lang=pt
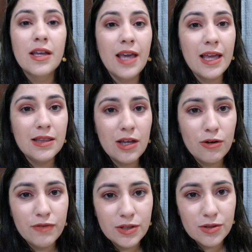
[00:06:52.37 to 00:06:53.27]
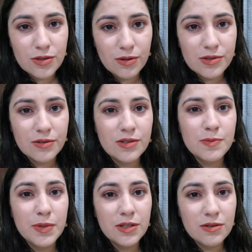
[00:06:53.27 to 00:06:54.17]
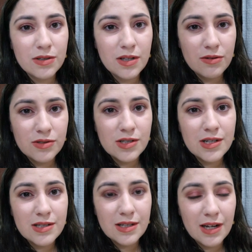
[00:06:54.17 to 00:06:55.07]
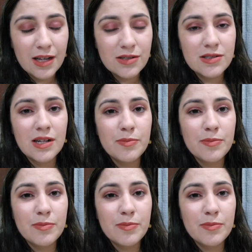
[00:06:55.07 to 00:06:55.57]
Quem tem ouvidos, ouça o que o Espírito de Deus diz às igrejas, né?